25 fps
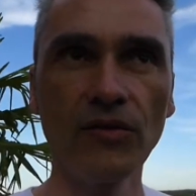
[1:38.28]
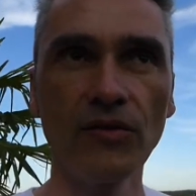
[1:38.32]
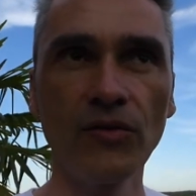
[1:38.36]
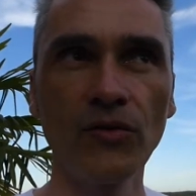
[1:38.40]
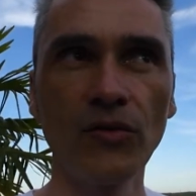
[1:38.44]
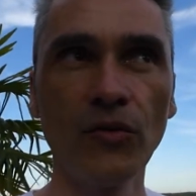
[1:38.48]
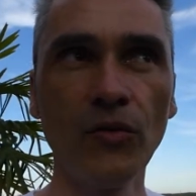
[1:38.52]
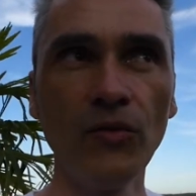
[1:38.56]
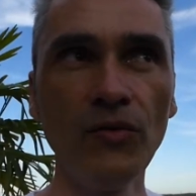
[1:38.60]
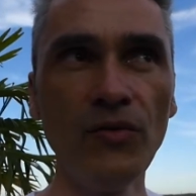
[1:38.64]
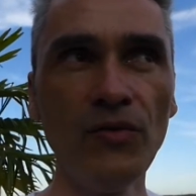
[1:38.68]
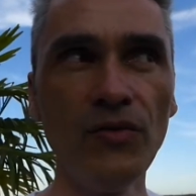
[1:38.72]

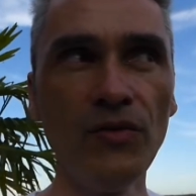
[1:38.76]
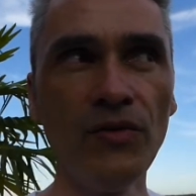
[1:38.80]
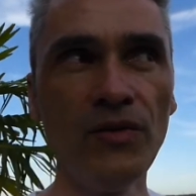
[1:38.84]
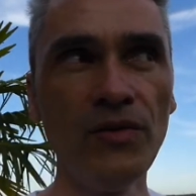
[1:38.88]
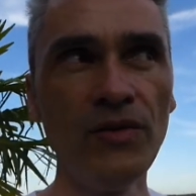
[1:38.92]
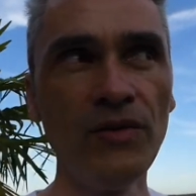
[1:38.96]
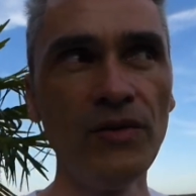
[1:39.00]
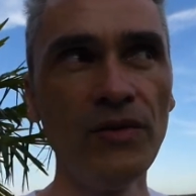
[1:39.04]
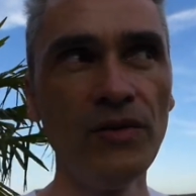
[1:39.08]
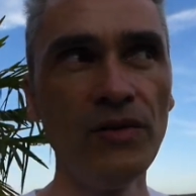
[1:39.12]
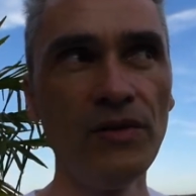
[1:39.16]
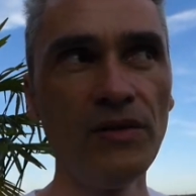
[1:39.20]

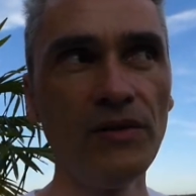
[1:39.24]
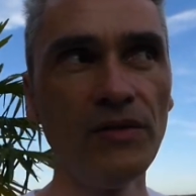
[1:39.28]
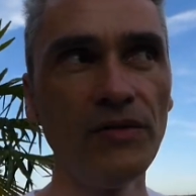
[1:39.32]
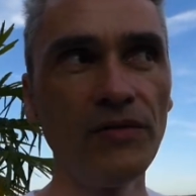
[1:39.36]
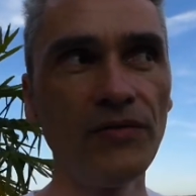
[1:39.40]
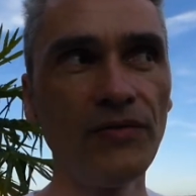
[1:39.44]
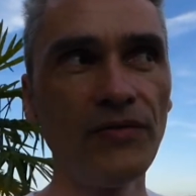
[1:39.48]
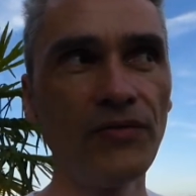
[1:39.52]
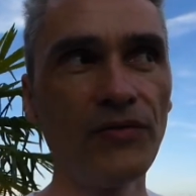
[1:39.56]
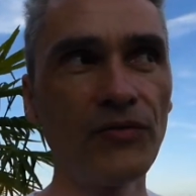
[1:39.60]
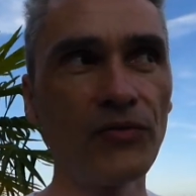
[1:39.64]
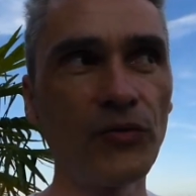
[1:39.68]
Kunden
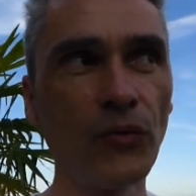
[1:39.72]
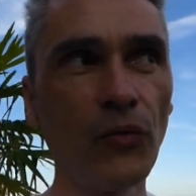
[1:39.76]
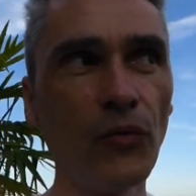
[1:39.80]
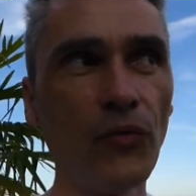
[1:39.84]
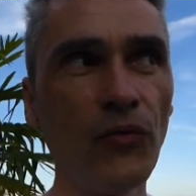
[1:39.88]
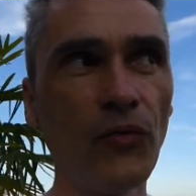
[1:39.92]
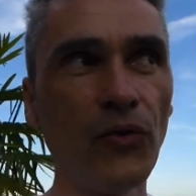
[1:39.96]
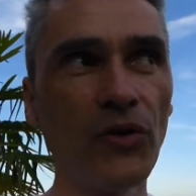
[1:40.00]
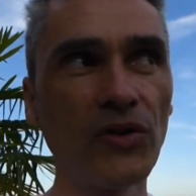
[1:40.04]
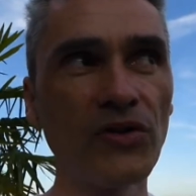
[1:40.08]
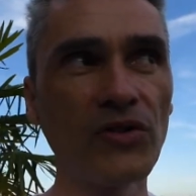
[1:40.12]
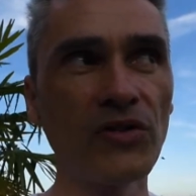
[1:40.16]

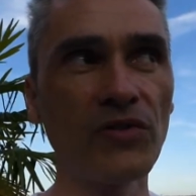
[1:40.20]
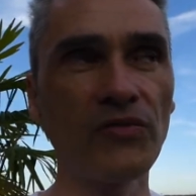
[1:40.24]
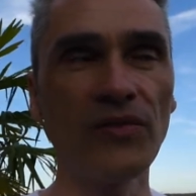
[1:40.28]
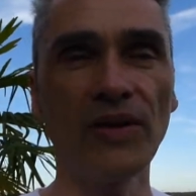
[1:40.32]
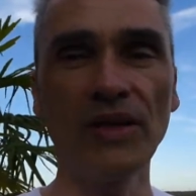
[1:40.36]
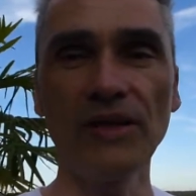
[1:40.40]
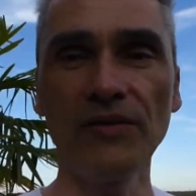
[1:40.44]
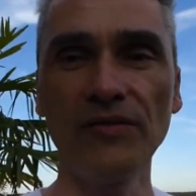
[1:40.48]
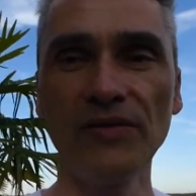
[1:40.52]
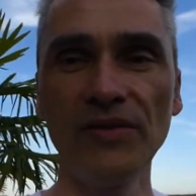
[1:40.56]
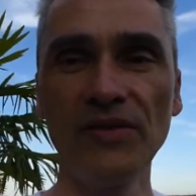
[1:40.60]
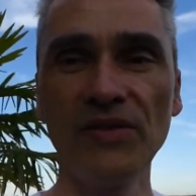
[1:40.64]
sofort zu
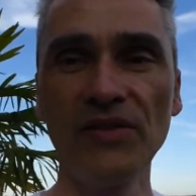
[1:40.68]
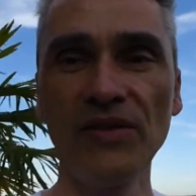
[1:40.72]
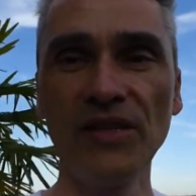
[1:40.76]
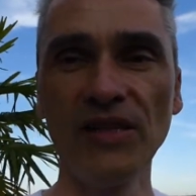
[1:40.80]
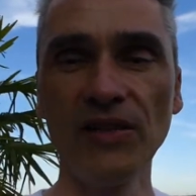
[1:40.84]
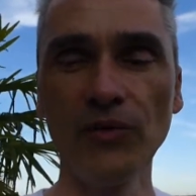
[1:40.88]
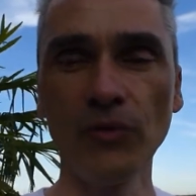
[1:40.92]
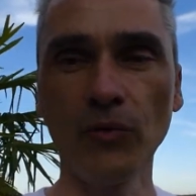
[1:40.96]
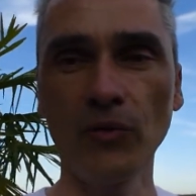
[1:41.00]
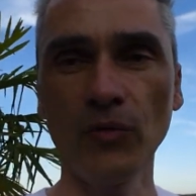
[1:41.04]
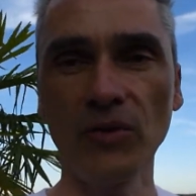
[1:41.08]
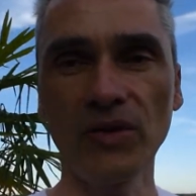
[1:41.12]

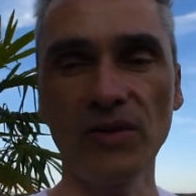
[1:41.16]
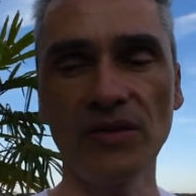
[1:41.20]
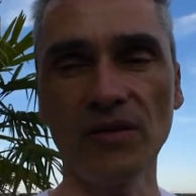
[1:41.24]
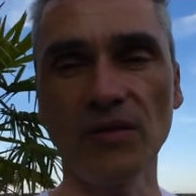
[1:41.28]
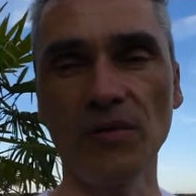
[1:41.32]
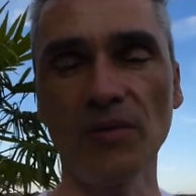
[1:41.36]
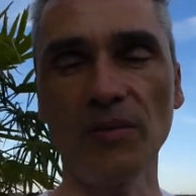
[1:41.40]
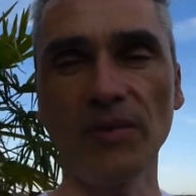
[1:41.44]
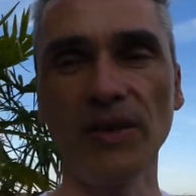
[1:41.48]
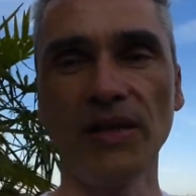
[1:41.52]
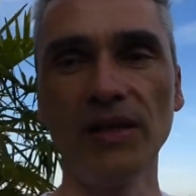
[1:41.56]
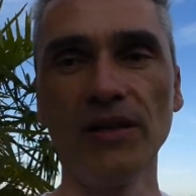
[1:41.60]
qualifizieren oder sagen
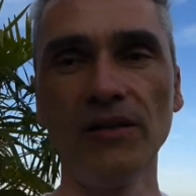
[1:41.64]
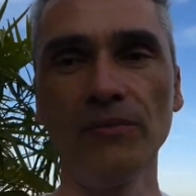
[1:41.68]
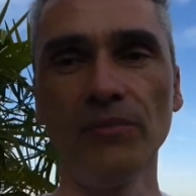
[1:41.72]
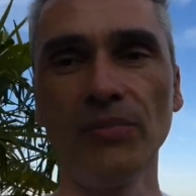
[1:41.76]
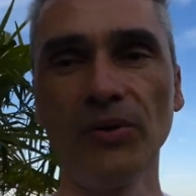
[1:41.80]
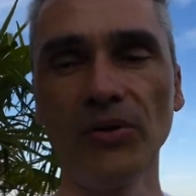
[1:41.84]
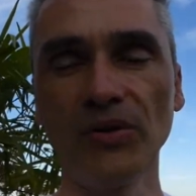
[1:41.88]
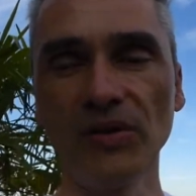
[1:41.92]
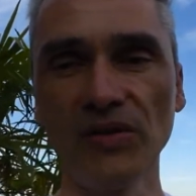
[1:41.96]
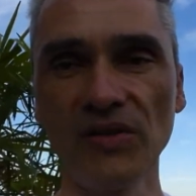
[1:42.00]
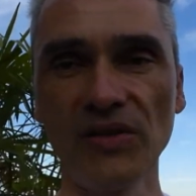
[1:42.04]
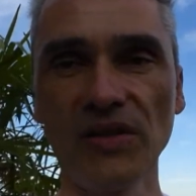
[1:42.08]
wir mal
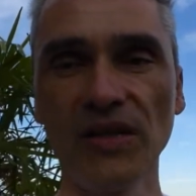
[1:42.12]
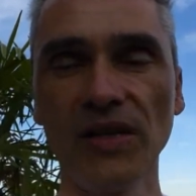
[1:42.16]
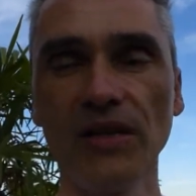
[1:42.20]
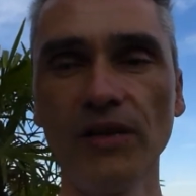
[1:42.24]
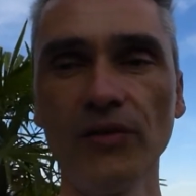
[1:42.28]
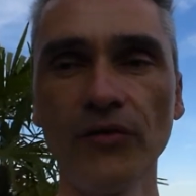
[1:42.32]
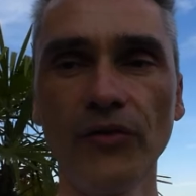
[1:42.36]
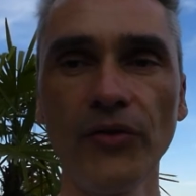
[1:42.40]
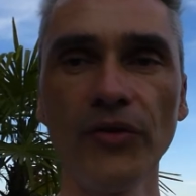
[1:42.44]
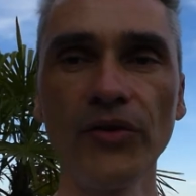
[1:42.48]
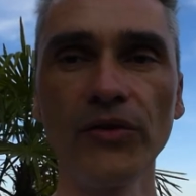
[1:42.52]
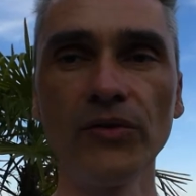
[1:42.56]
potenzielle
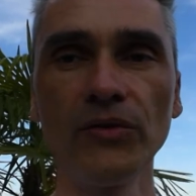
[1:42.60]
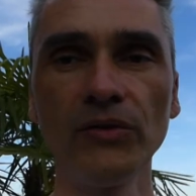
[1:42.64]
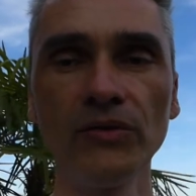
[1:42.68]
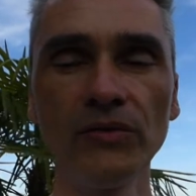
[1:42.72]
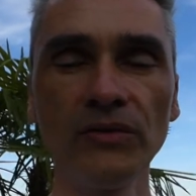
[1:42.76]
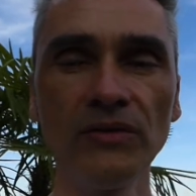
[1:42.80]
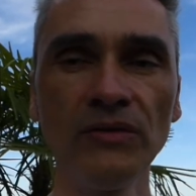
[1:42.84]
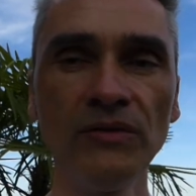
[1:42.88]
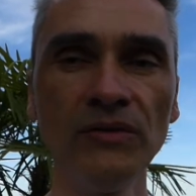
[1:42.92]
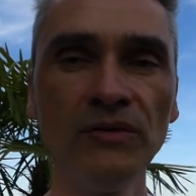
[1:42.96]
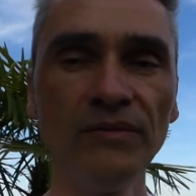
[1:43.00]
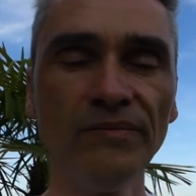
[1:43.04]

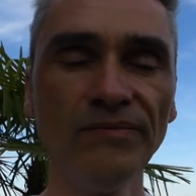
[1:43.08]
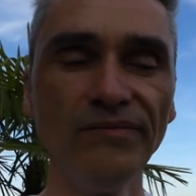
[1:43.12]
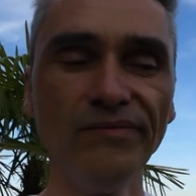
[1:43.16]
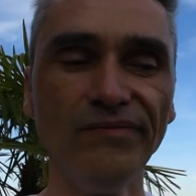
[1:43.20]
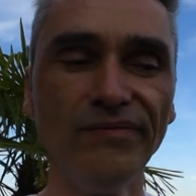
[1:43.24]
Neukunden,